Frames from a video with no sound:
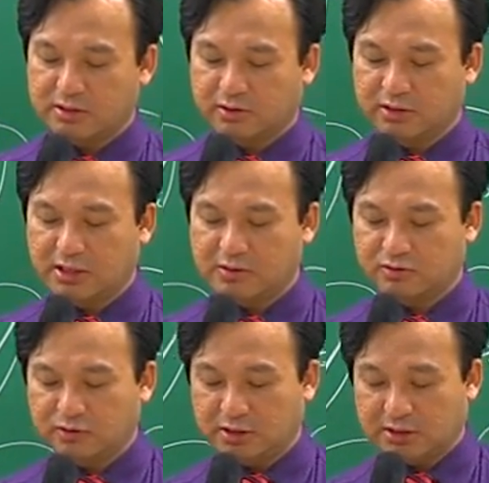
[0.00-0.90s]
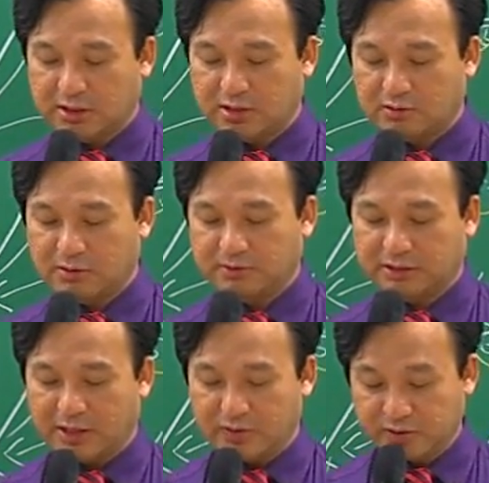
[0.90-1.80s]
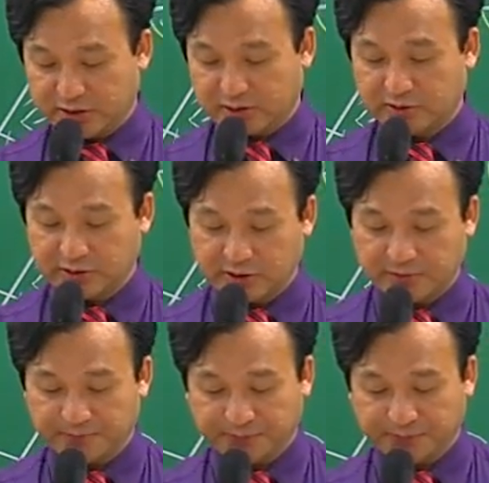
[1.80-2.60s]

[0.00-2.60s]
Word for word: 정의할 수 있다라고 한 번 나온 적이 있었거든요.